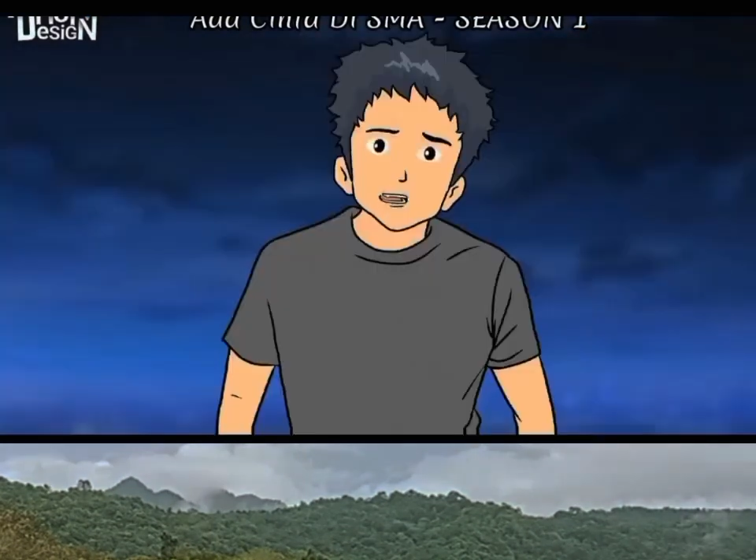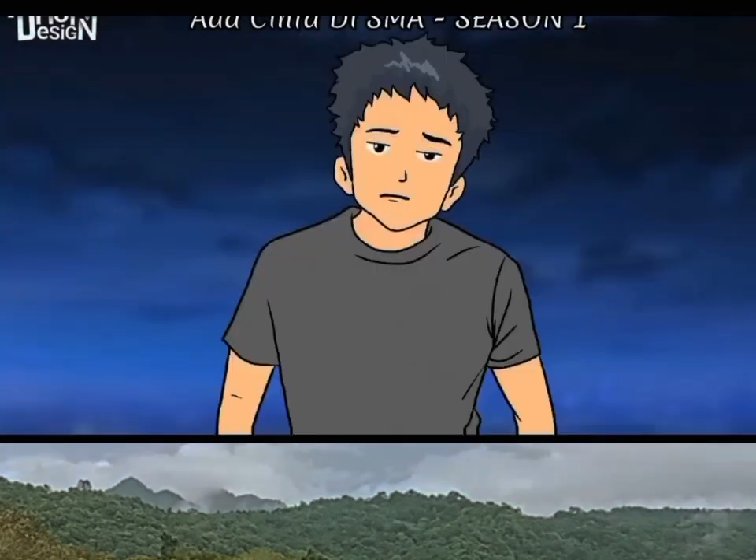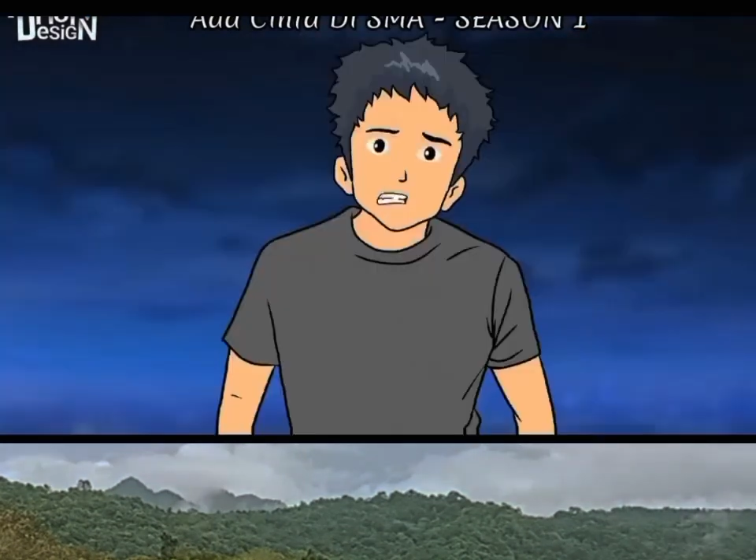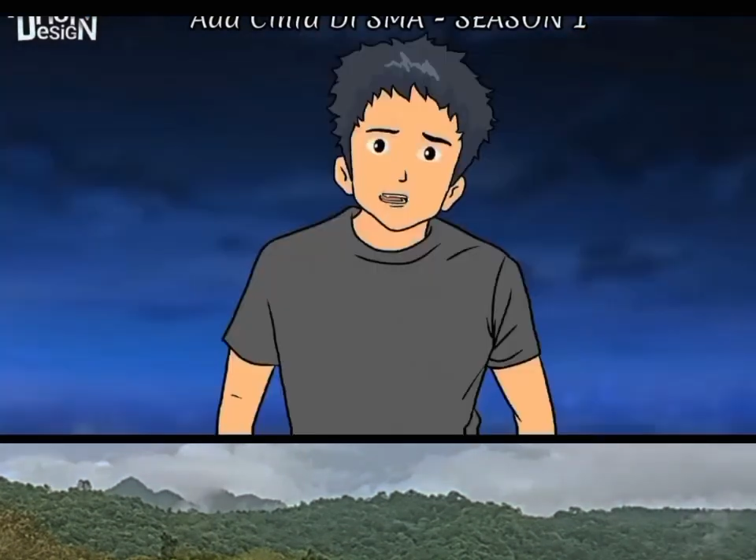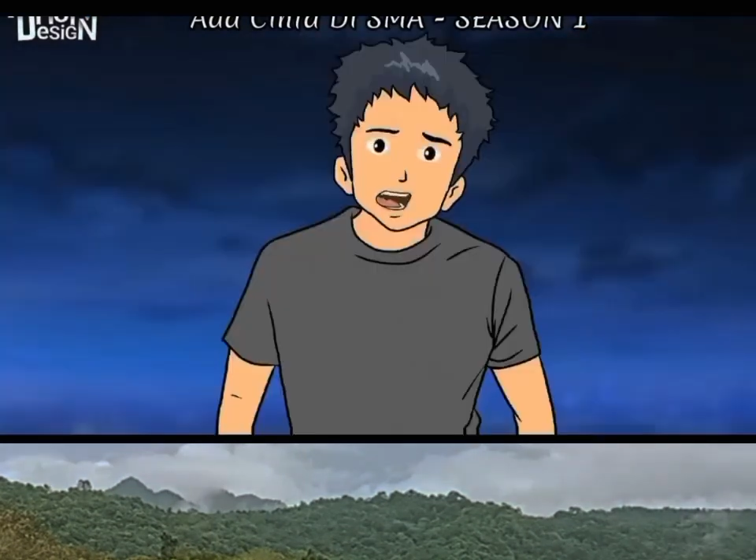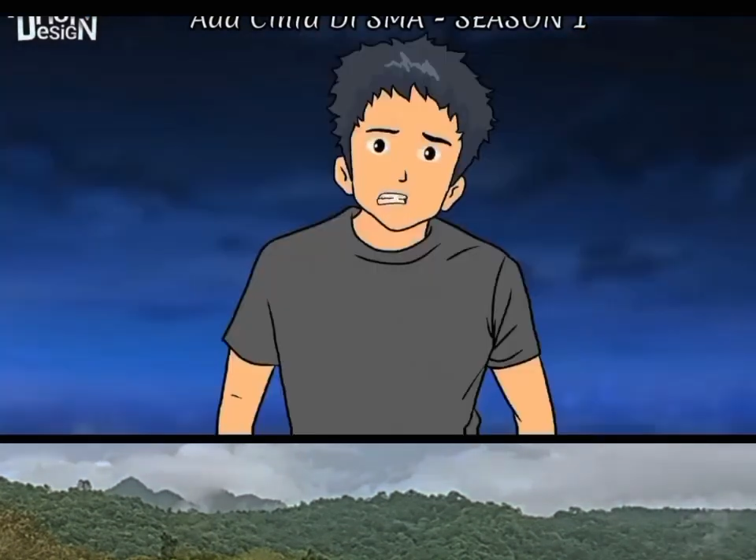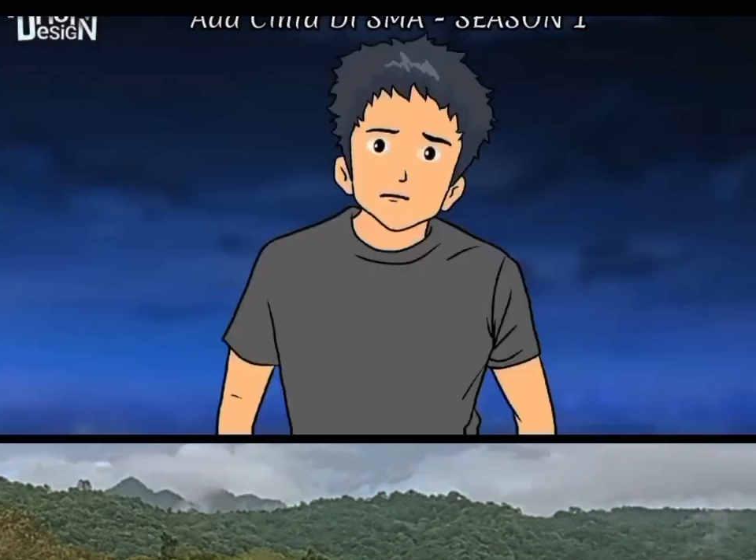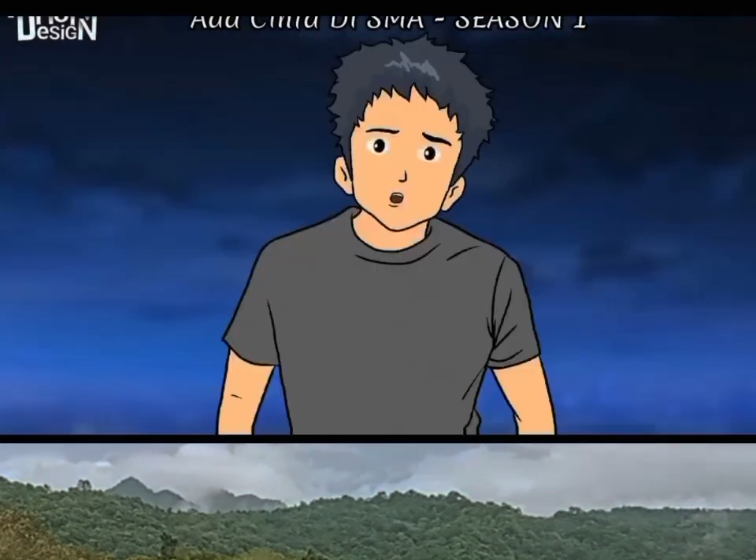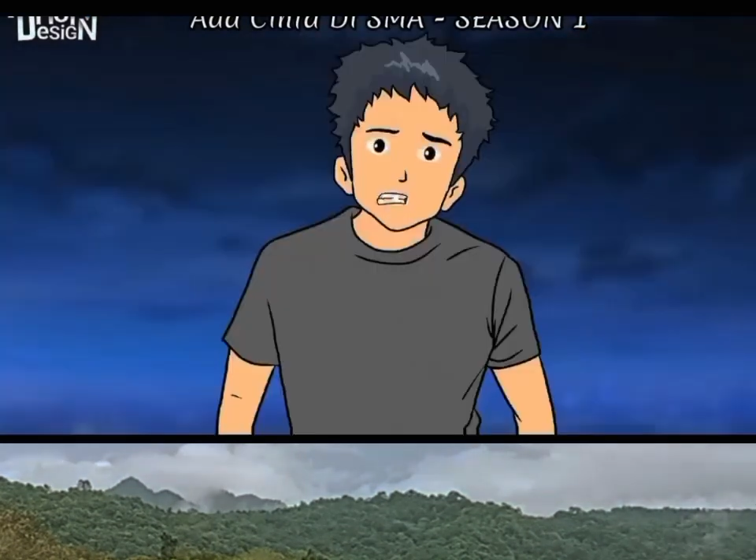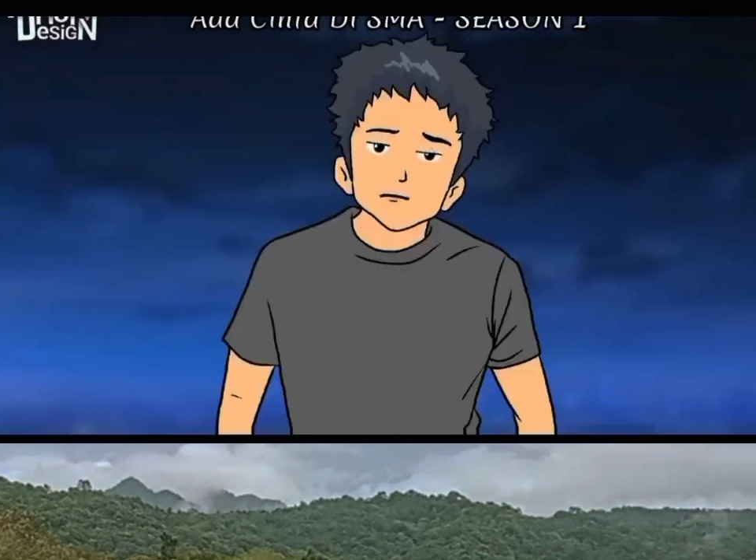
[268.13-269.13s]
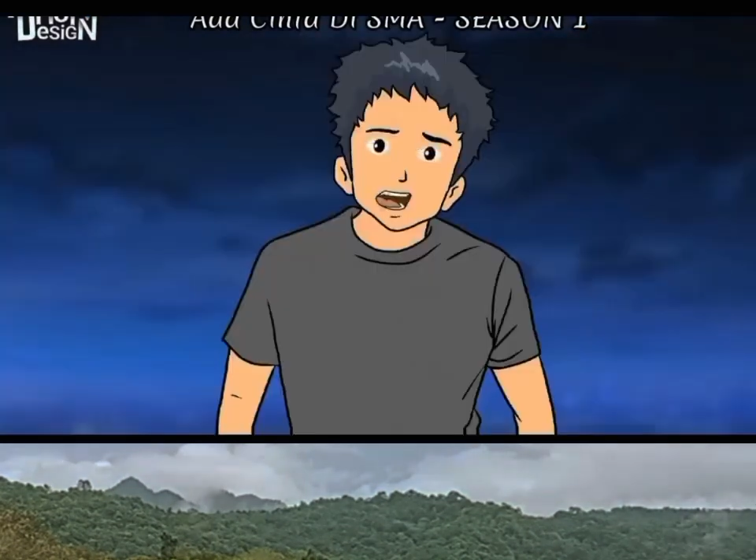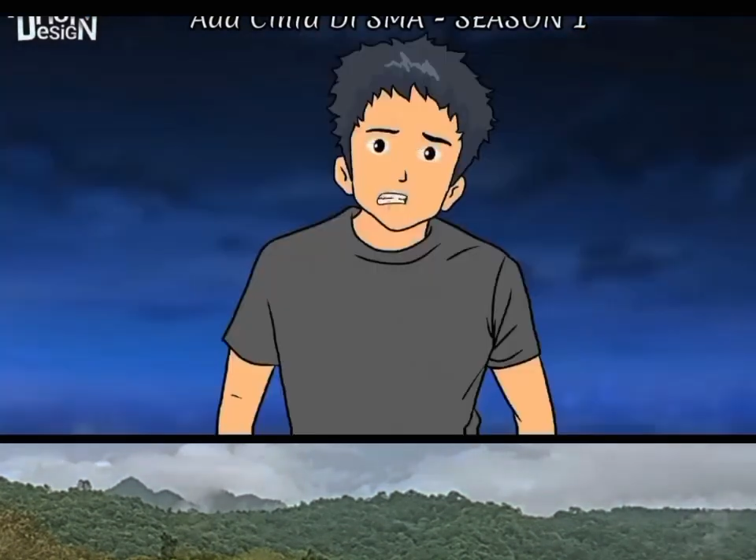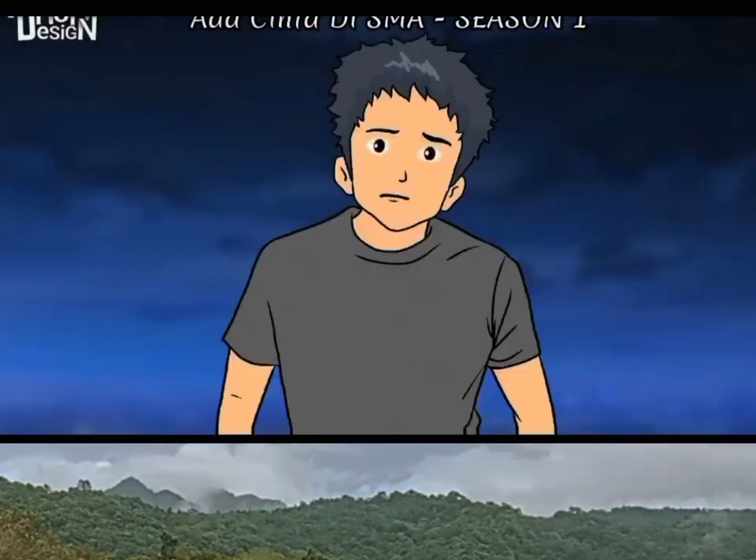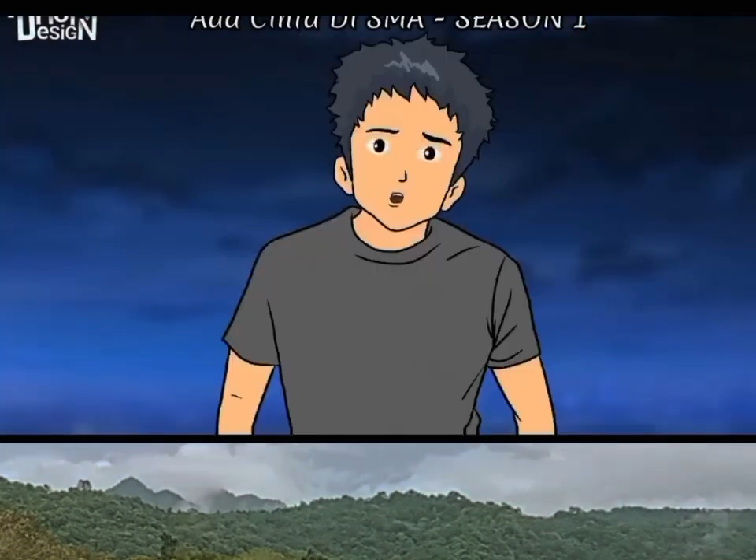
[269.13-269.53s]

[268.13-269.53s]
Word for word: cuma demi lu, Kona.